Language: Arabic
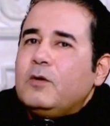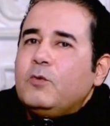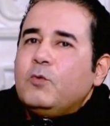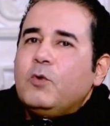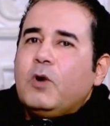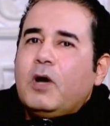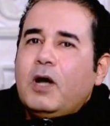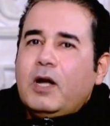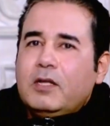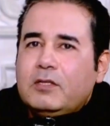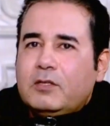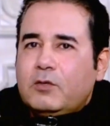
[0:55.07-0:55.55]

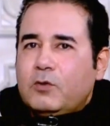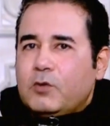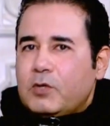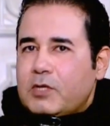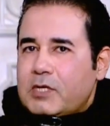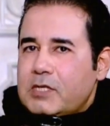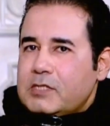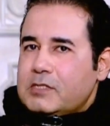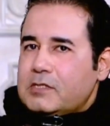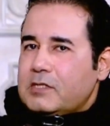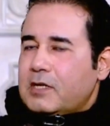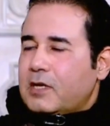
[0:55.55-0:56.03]
وقائد
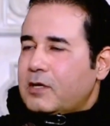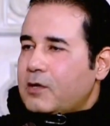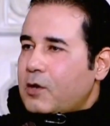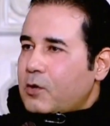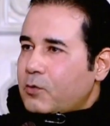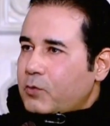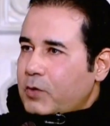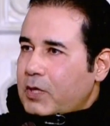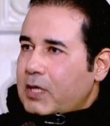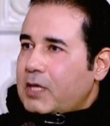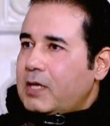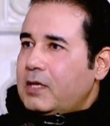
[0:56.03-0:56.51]
الاوركسترا
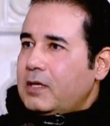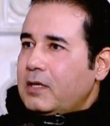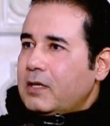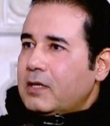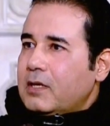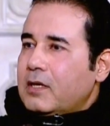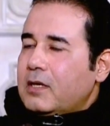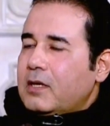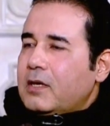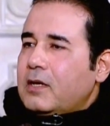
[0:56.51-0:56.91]
نرويجي